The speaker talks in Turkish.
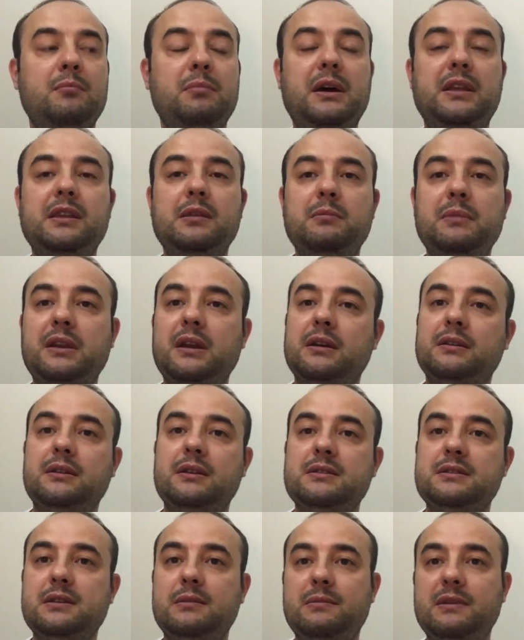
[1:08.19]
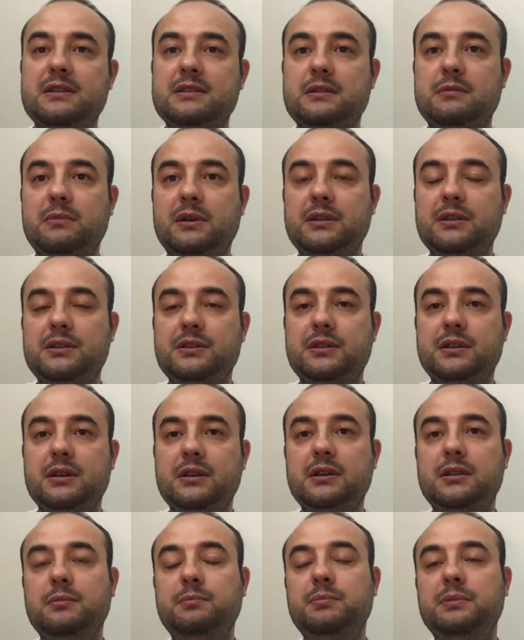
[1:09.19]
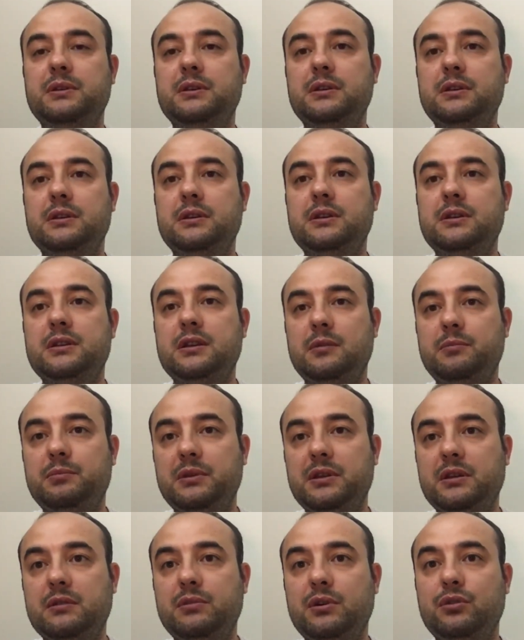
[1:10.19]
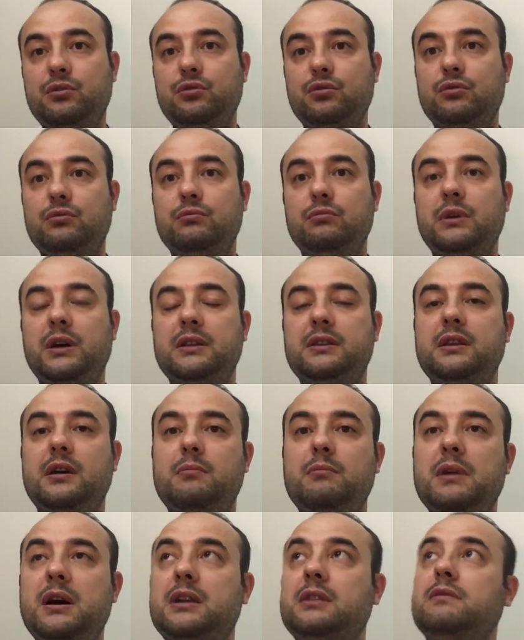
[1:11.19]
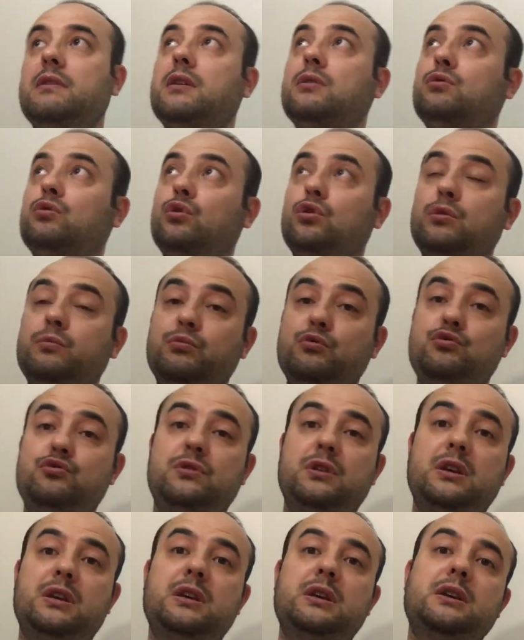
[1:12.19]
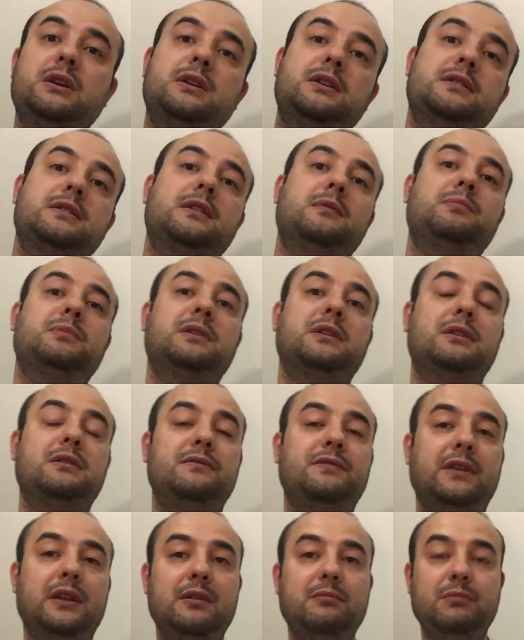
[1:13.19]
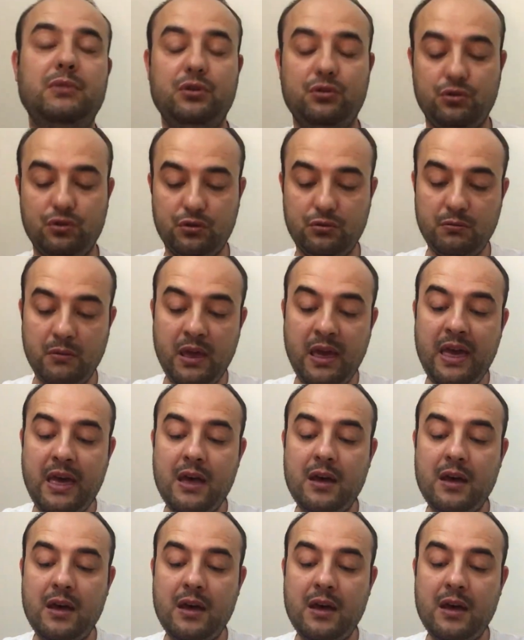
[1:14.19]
Ben de meraktan zaman zaman işte gidip e, kitaplara bakıyorum. Hatta merdiven koyup üstteki kitaplara falan bakıyorum.